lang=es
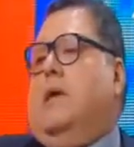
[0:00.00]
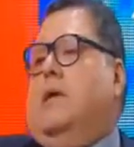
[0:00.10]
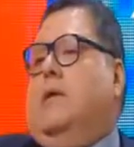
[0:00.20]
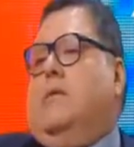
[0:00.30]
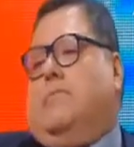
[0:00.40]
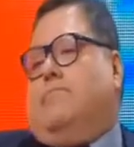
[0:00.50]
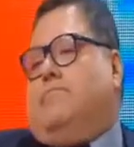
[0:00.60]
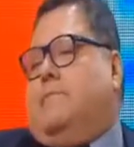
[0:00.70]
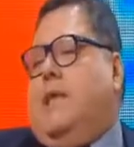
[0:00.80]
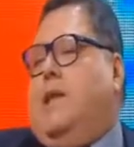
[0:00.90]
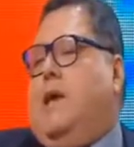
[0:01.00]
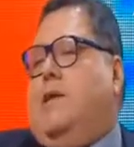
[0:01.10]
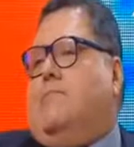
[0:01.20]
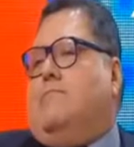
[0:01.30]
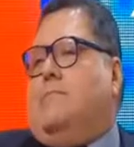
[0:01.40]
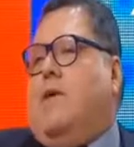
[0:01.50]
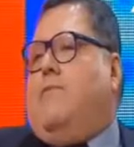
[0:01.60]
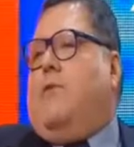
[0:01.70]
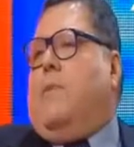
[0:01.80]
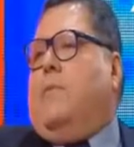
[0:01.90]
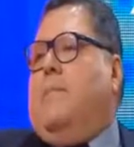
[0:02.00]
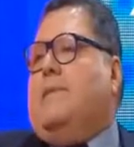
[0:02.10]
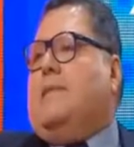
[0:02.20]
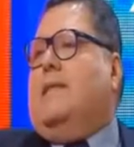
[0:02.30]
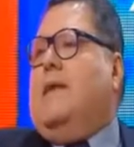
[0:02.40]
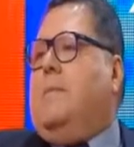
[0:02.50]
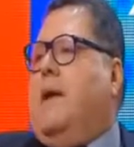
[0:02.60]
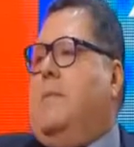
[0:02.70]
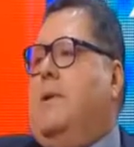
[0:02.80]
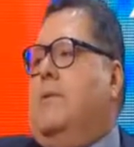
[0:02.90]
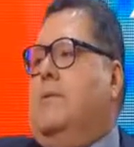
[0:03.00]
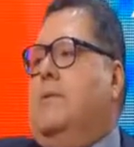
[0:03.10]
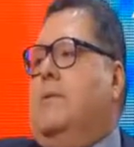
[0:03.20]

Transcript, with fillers: de, tenía una forma muy especial de llamarme, ¿no?